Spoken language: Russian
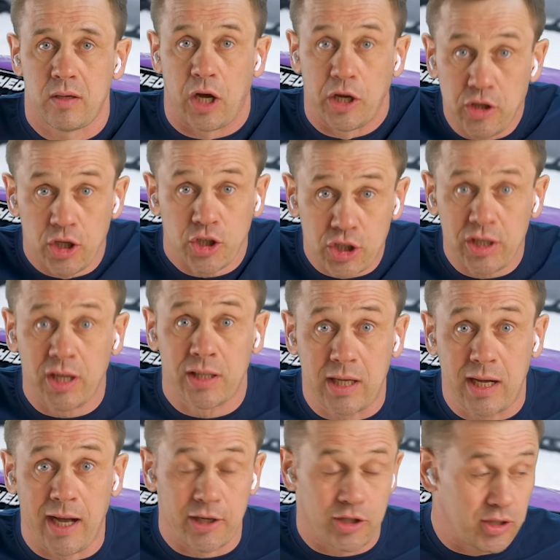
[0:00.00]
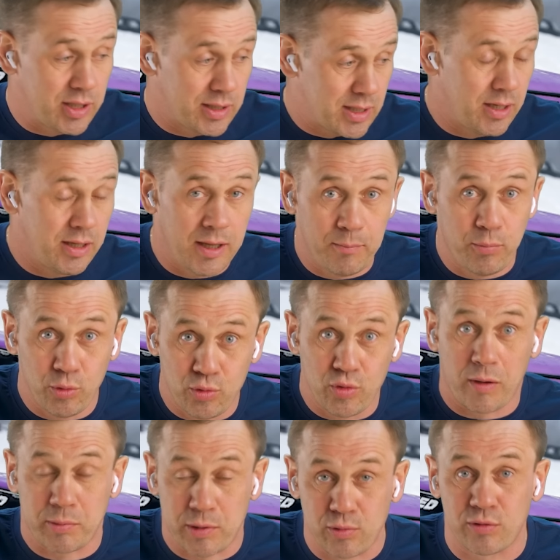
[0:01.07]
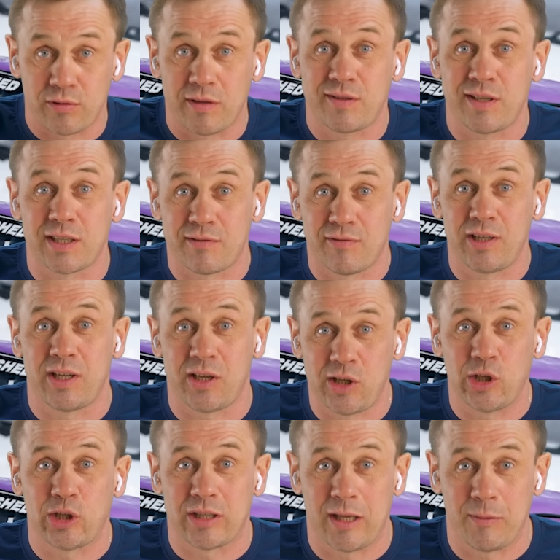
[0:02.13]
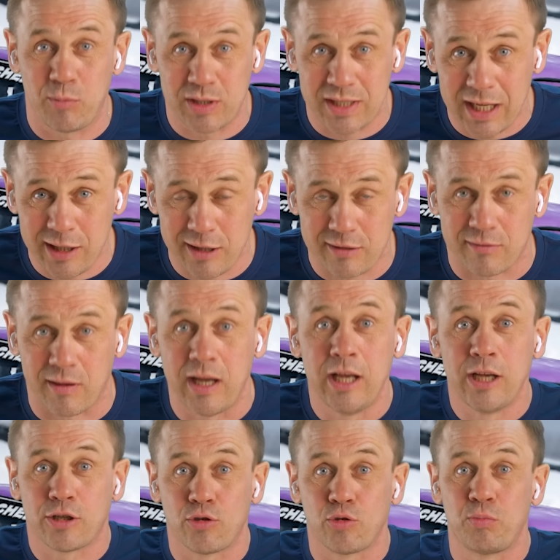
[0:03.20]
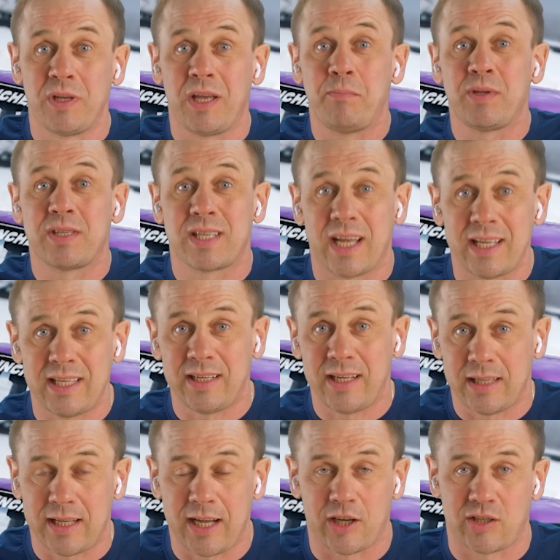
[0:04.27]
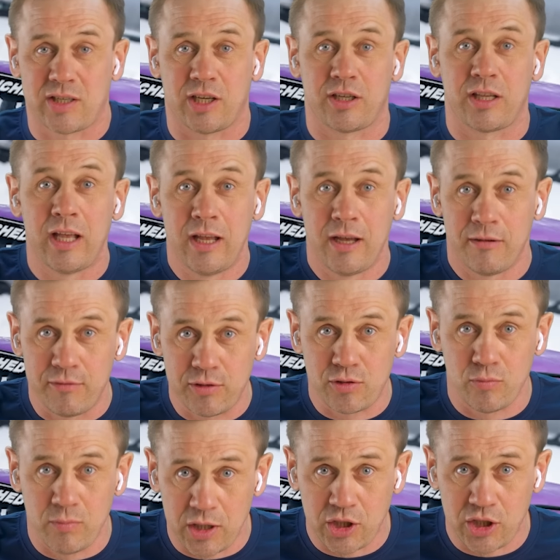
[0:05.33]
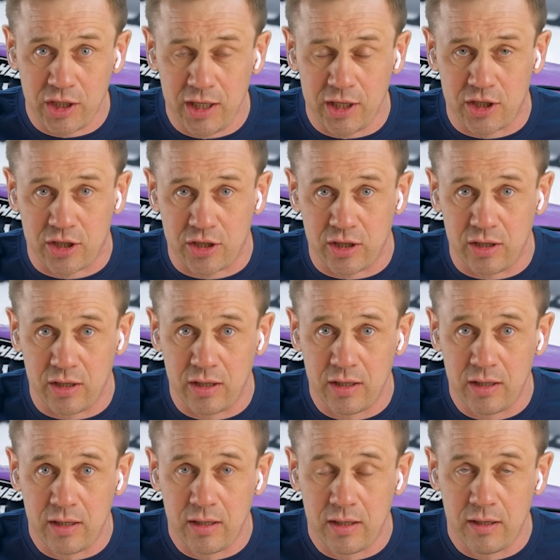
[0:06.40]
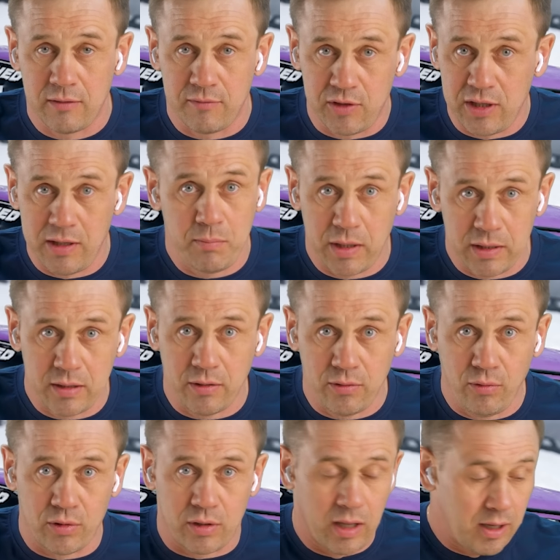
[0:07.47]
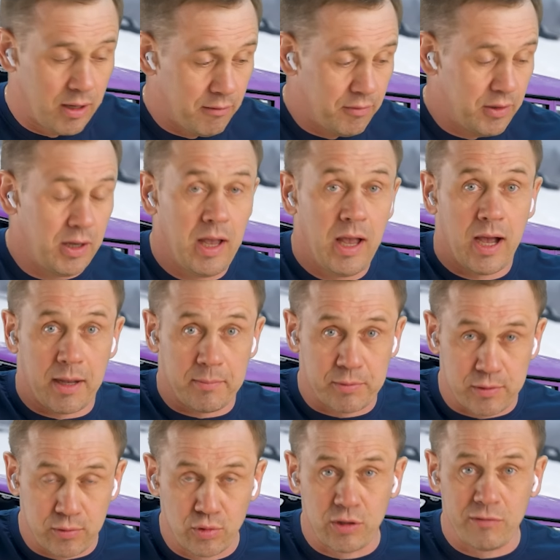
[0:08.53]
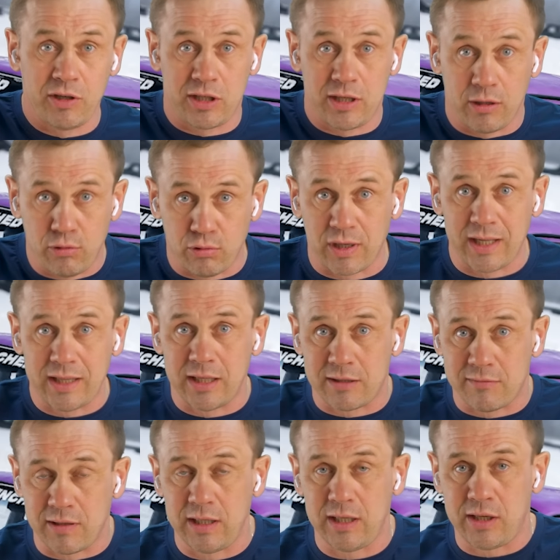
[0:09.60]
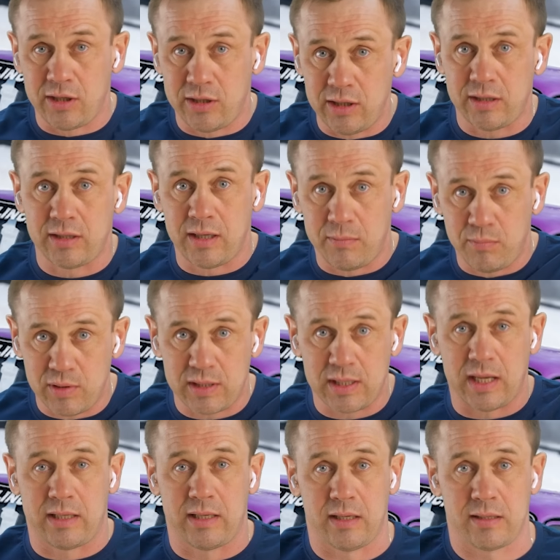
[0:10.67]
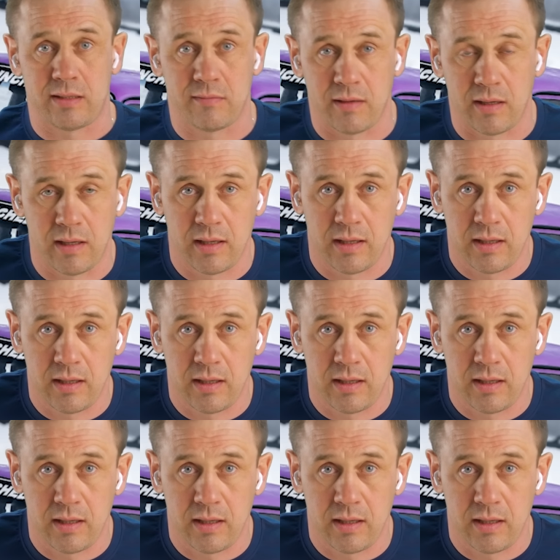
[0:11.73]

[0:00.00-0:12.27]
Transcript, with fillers: Конечно, откажет. Если я буду обслуживать все свои кредитные обязательства, суд не обязательно откажет. Скажет, вы сумасшедший, что вам? вы не банкрот, вы обслуживаете аккуратно свои кредитные обязательства.